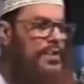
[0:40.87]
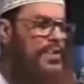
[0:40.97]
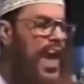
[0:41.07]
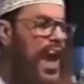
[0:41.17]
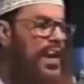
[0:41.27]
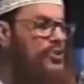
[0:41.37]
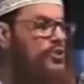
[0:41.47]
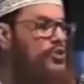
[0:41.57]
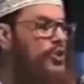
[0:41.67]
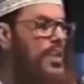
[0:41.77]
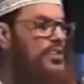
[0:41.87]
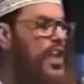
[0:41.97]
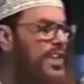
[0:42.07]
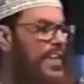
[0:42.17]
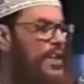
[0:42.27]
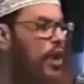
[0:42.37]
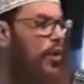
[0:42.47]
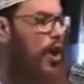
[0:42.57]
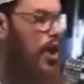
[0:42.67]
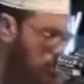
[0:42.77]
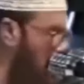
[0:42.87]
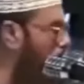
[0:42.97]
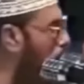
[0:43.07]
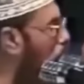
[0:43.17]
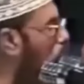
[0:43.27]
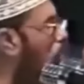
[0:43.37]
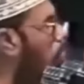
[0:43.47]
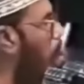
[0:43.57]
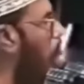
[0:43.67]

যার সুবে সাদে খাওয়া অসম্ভব